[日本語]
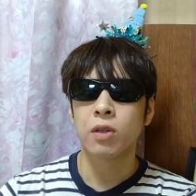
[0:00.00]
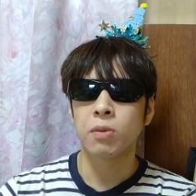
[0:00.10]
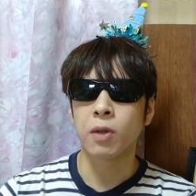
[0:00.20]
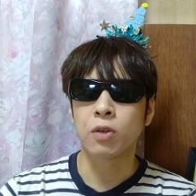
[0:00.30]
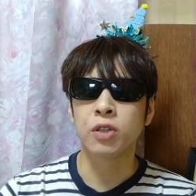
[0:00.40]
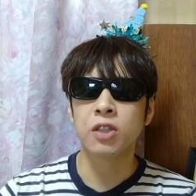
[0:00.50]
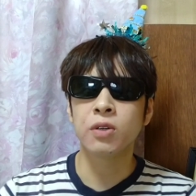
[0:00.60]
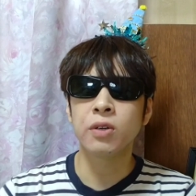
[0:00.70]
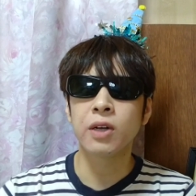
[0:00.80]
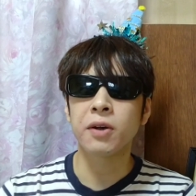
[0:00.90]
なんか口
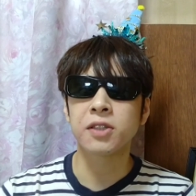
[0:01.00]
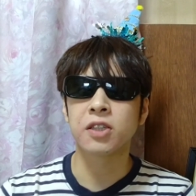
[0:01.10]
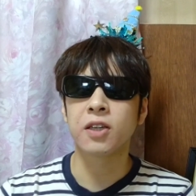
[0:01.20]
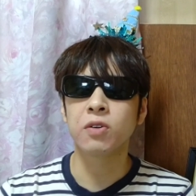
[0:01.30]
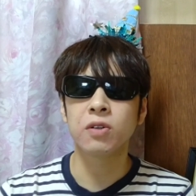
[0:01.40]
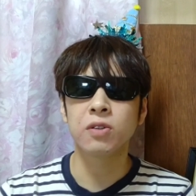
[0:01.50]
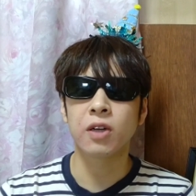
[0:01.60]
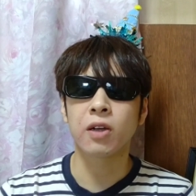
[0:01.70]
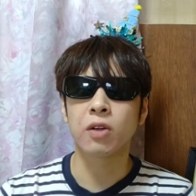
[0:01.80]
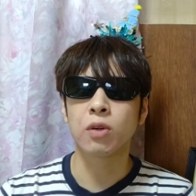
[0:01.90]
裏合わせしてるんじゃ
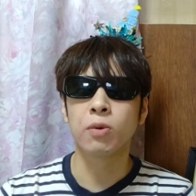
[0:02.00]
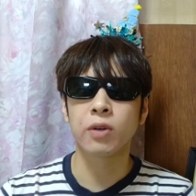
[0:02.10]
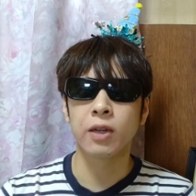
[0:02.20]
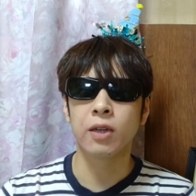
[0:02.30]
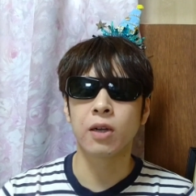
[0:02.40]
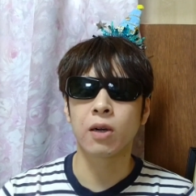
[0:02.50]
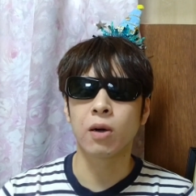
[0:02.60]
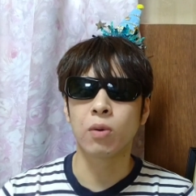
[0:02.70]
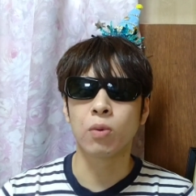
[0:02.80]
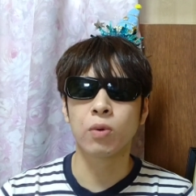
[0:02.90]
ないかと思うぐらい、なん
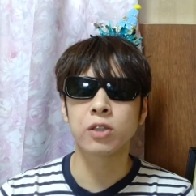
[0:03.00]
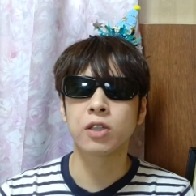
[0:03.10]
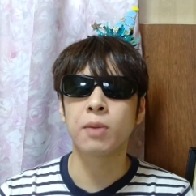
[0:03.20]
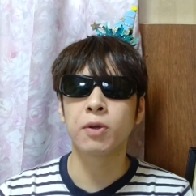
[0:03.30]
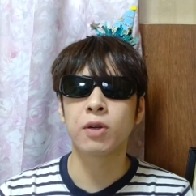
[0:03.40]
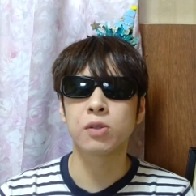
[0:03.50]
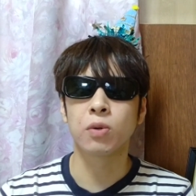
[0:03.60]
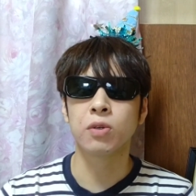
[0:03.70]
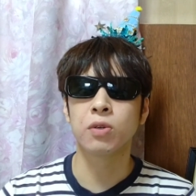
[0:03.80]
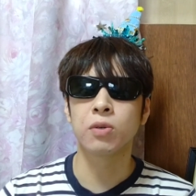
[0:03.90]
か同じタイミングでそ
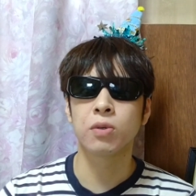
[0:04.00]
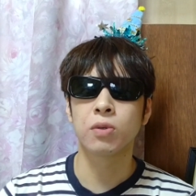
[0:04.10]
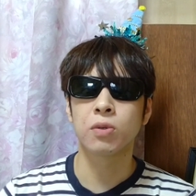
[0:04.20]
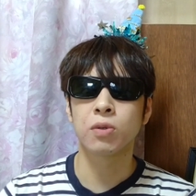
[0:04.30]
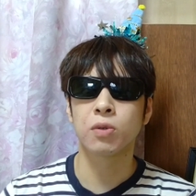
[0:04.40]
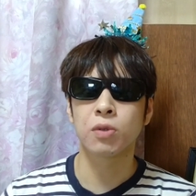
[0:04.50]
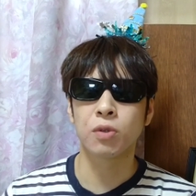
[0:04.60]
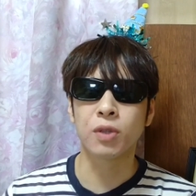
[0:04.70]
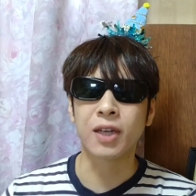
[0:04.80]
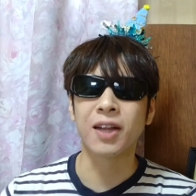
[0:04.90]
ういう
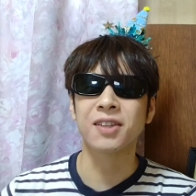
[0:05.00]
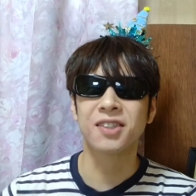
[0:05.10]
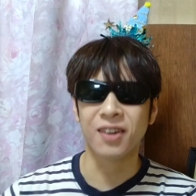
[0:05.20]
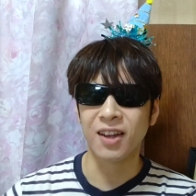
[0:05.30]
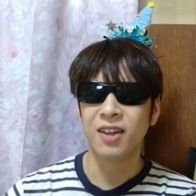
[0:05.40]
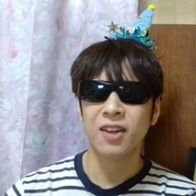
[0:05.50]
言ってきたんですよね。